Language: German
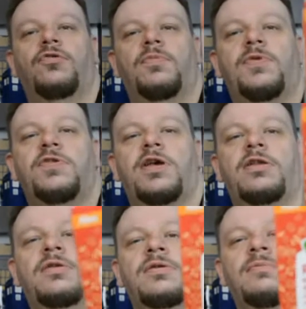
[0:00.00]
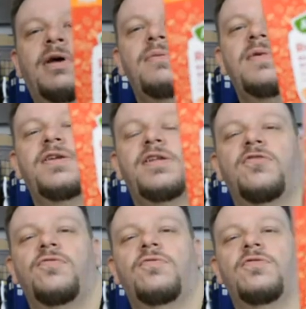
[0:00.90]
So ein bisschen Mandelmilch
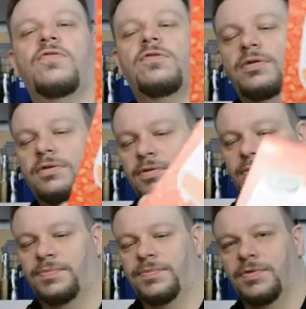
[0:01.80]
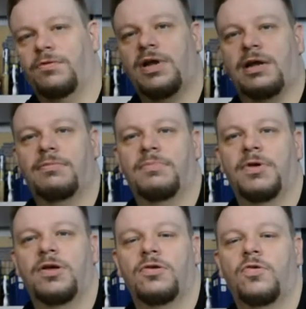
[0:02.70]
dazu und so. Oder
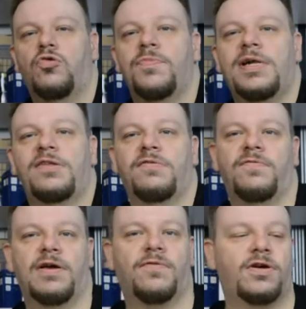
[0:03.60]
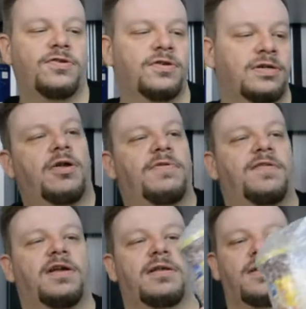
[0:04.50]
Kuhmilch, wie ihr wollt. Noch was
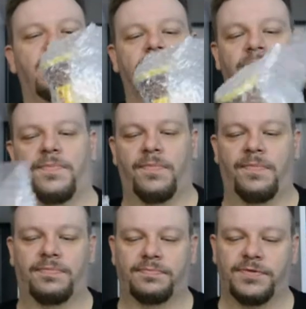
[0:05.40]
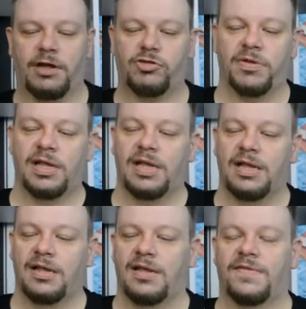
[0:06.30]
drin? Ja. ja.
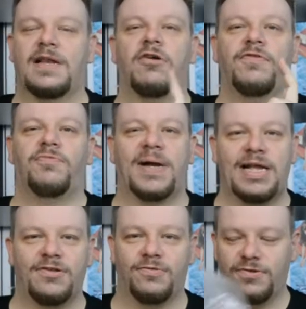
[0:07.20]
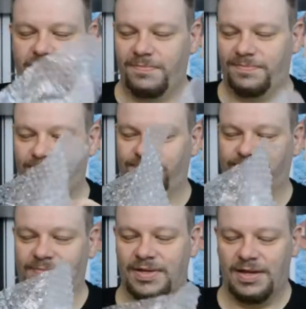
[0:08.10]
Sieht aus wie Spaghetti-Soße.
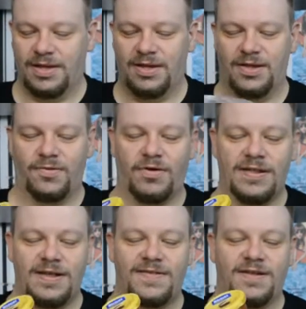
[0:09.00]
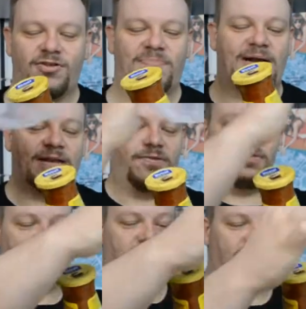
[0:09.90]
Und es ist
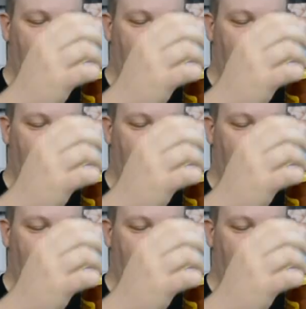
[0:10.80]
Spaghetti-Soße.